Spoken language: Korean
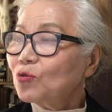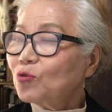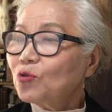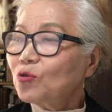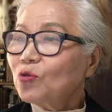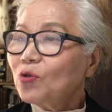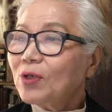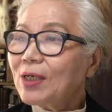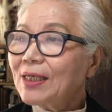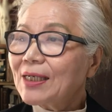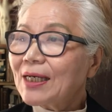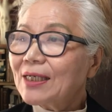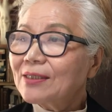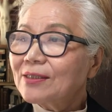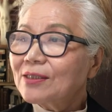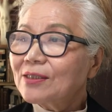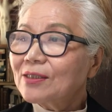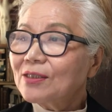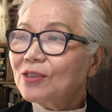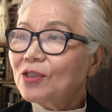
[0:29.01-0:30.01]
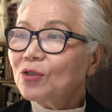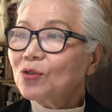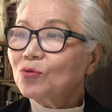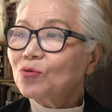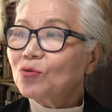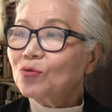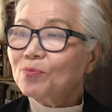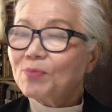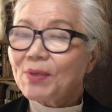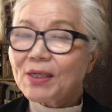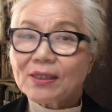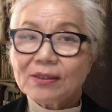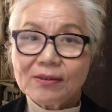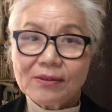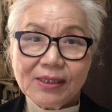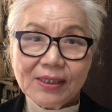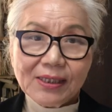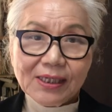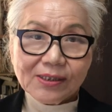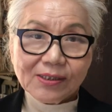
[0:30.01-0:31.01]
수용할 가능성을 열어두는
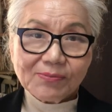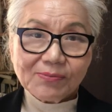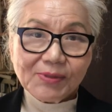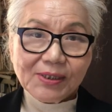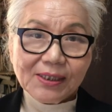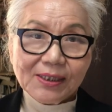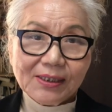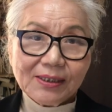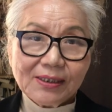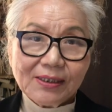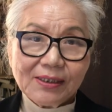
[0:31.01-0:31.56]
발언을 내놨습니다.